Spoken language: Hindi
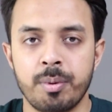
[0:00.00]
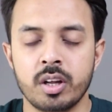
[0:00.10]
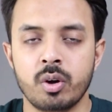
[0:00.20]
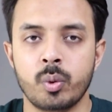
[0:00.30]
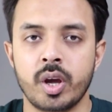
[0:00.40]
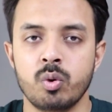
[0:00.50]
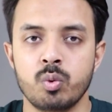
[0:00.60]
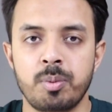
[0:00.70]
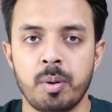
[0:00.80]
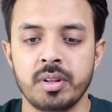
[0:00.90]
ओपन करोगे
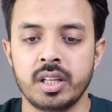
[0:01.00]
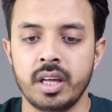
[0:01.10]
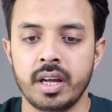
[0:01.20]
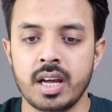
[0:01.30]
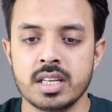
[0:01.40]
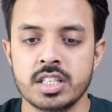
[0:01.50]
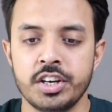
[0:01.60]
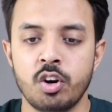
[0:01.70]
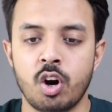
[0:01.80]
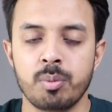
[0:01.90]
ऊपर में दिए गए
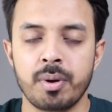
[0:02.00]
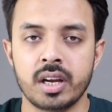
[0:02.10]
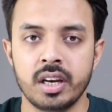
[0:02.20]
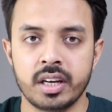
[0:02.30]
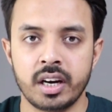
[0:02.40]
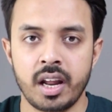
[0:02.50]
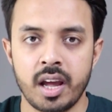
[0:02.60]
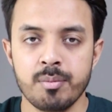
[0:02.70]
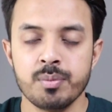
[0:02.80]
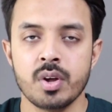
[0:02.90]
इस डॉट पर क्लिक करना
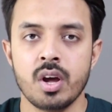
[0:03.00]
है